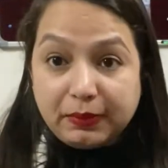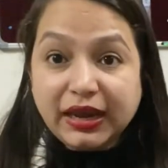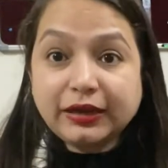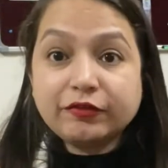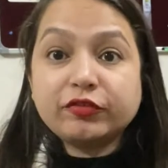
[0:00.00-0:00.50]

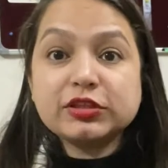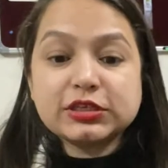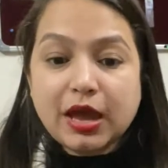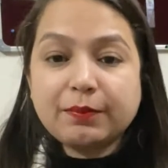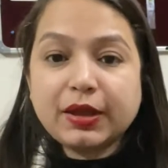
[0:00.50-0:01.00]
मेन
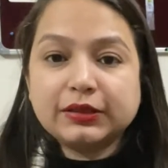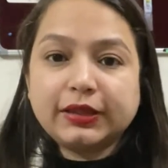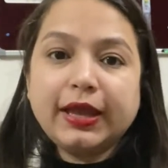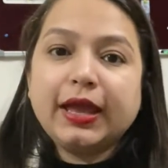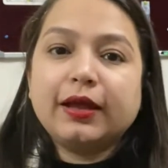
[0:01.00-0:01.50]
डिफरेंस यहाँ पे
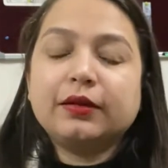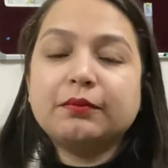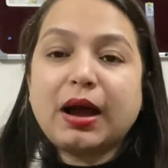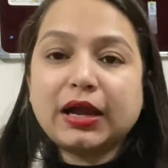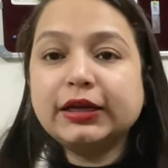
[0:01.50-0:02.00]
आता है
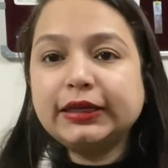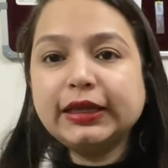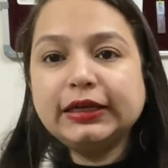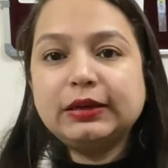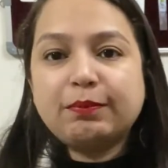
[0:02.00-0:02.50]

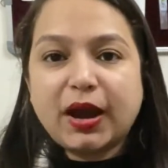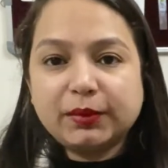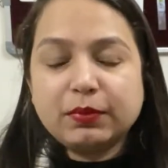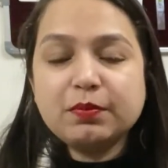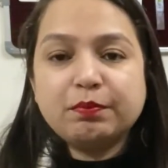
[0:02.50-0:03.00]
मार्केटिंग
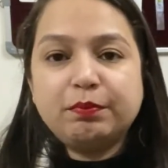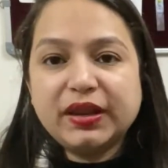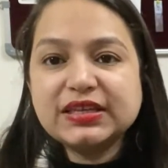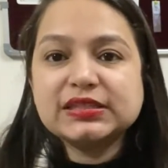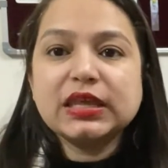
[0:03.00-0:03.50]
डिपार्टमेंट
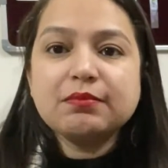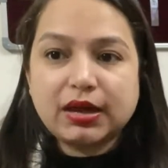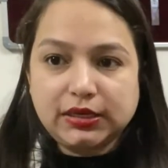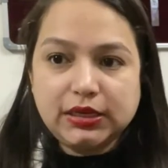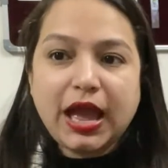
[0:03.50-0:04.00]
ब्रिंग्स दी
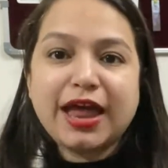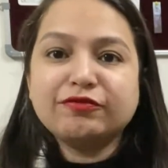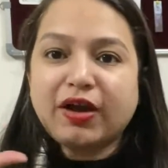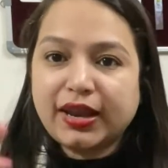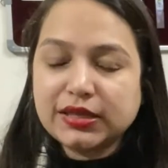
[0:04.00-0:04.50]
मनी एंड
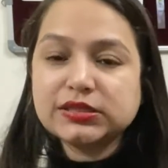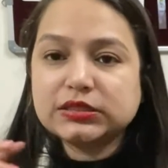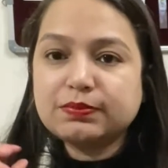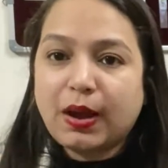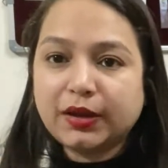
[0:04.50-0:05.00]
फाइनेंस
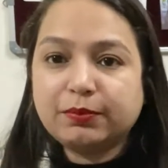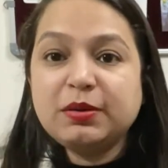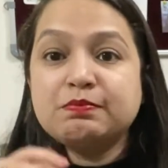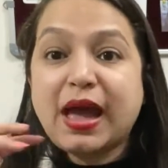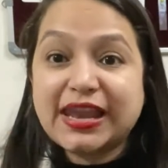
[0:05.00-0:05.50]

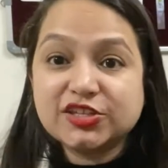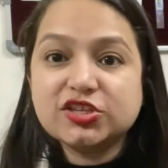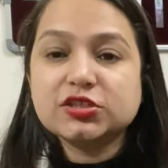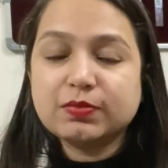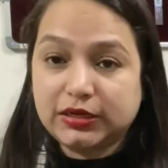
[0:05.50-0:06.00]
डिपार्टमेंट
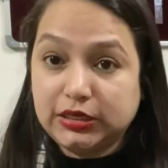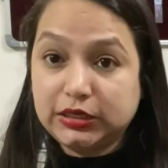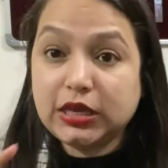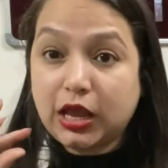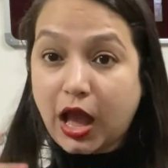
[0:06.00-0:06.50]
मैनेजेस मनी
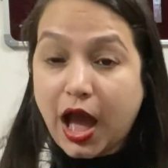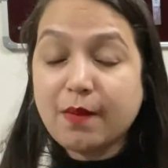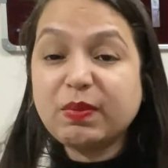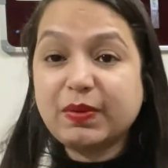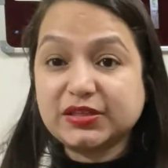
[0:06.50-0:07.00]
कि कहाँ
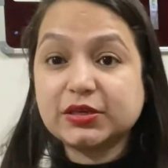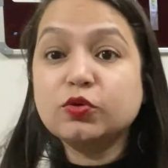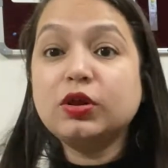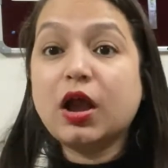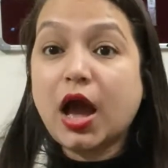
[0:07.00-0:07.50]
पे पैसे
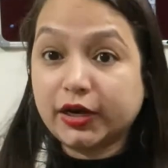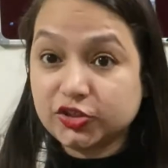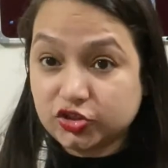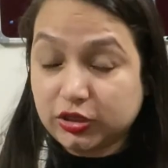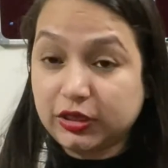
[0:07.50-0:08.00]
को लगाना
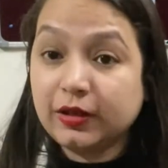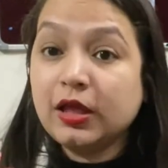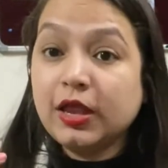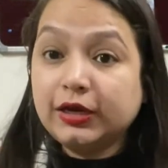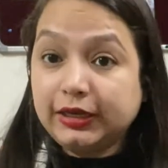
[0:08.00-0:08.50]
चाहिए
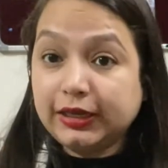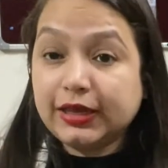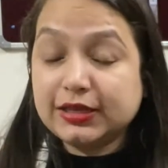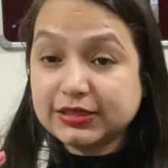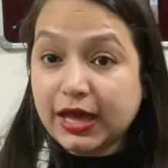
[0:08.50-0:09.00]
ठीक
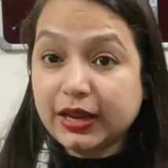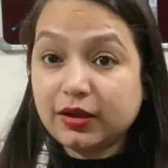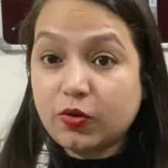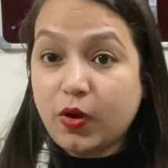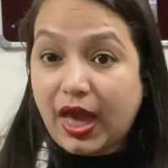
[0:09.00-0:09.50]
है सारे
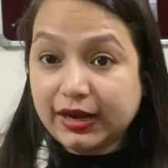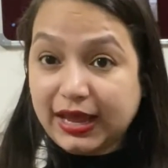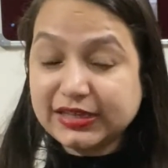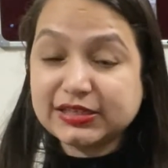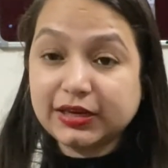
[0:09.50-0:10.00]
को
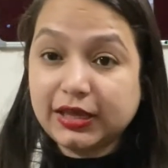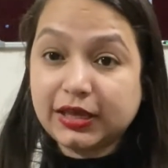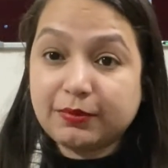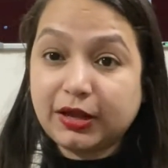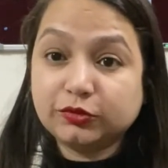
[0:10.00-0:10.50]
एनालाइज करने
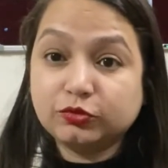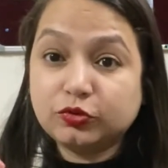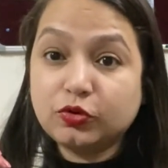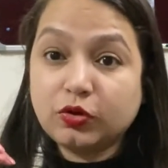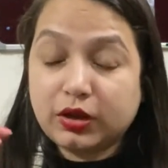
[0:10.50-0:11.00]
के बाद
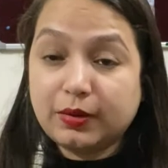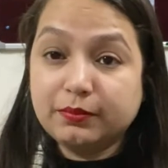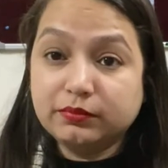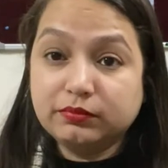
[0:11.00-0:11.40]
उनको